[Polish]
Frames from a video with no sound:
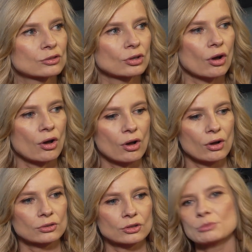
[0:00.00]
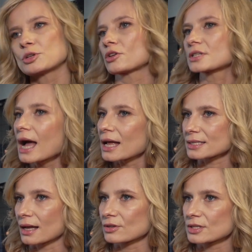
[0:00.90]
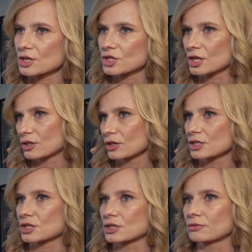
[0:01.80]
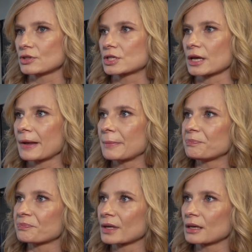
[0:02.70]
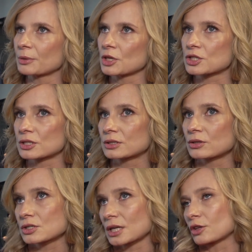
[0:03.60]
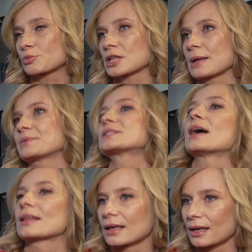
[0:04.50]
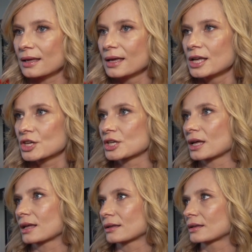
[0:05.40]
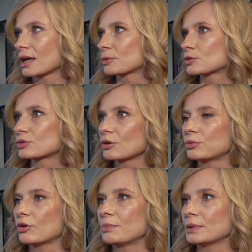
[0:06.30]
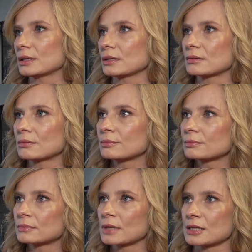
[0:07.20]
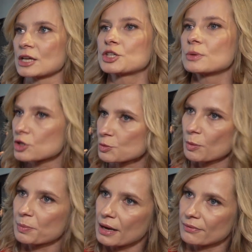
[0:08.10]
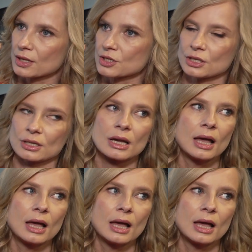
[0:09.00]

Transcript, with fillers: to, to im się to zgadza. To znaczy, że to jest rzeczywiście, mm, ponieważ to jest tak dobrze napisane, że jakby trudno byłoby mm, na, na siłę coś poprawiać i,